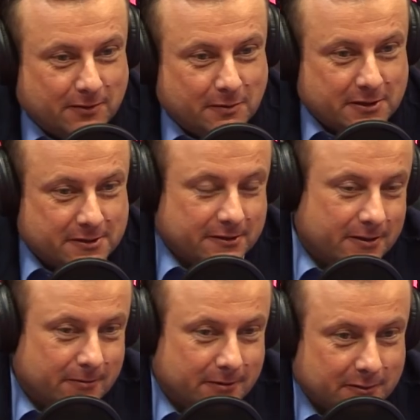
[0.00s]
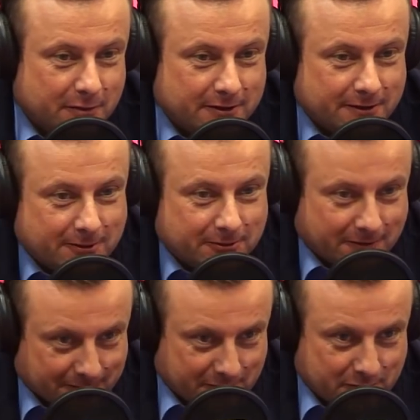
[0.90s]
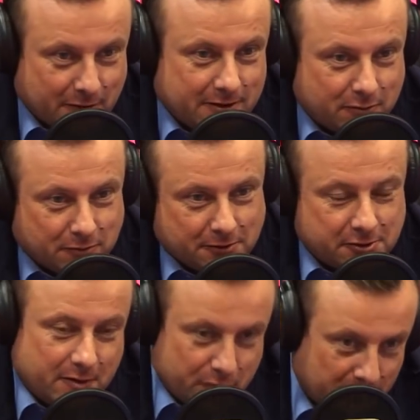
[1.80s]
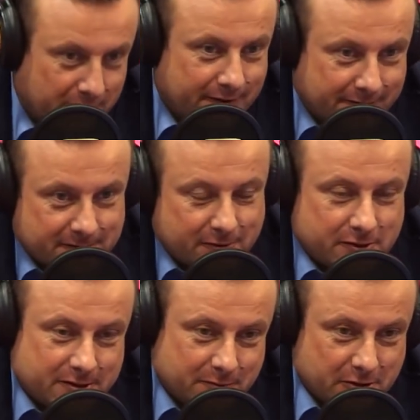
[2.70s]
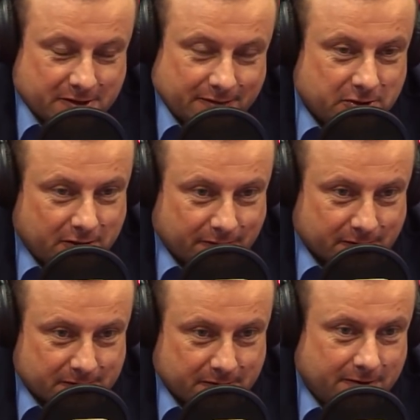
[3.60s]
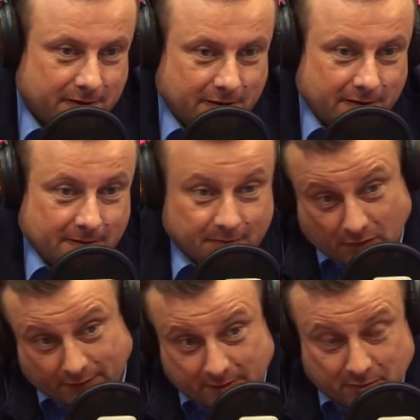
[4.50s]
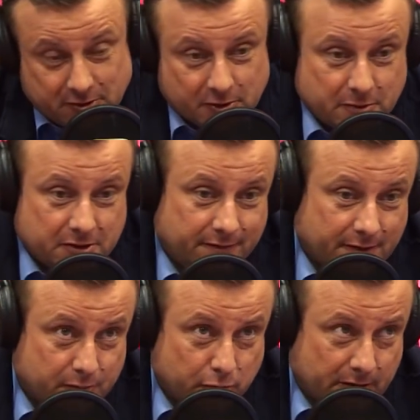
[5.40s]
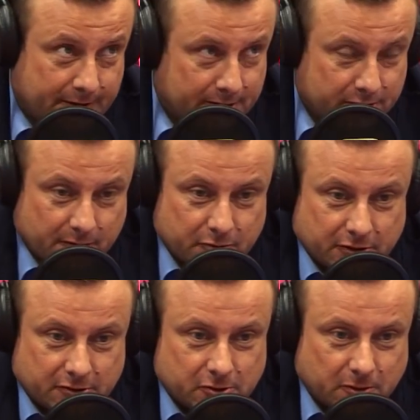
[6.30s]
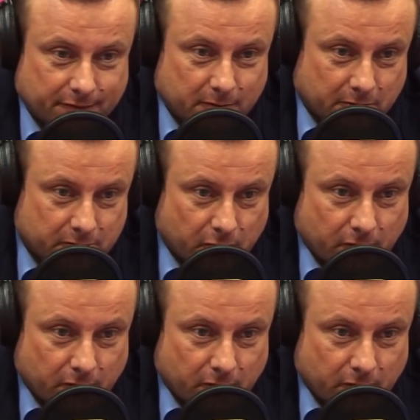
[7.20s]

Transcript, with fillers: komercyjnych akurat media narodowe czy media publiczne były otwarte cały czas na przedstawicieli wiosny. Dowodem chociażby Sylwia Spurek na dzień przed ciszą wyborczą.